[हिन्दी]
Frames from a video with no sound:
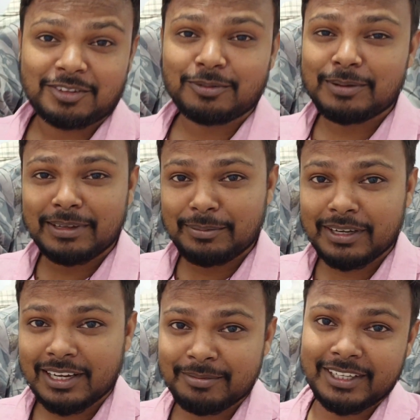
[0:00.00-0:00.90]
तो भाई मेरी
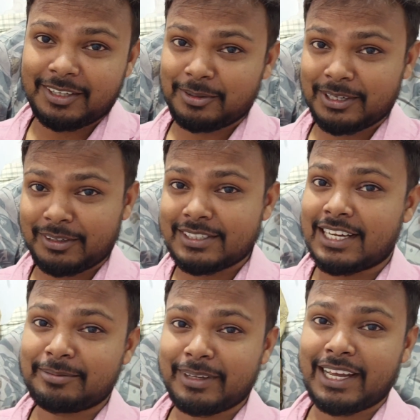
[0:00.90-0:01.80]
काम नहीं है क्योंकि
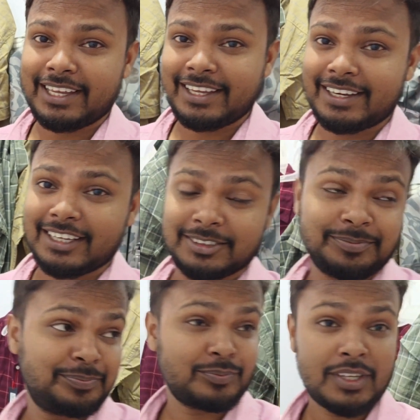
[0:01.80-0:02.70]
साथ में आई है ना
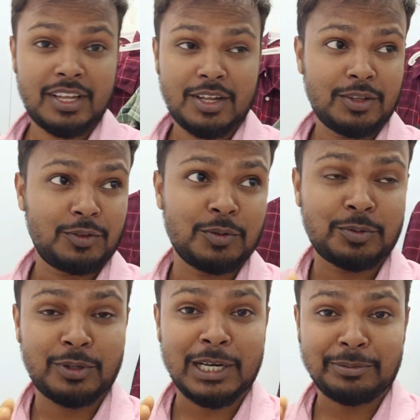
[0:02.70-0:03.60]
तो
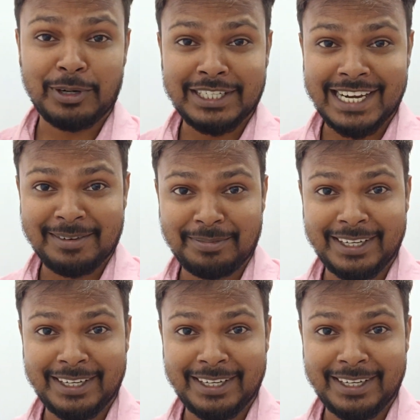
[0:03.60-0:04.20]
पूरा का पूरा साथ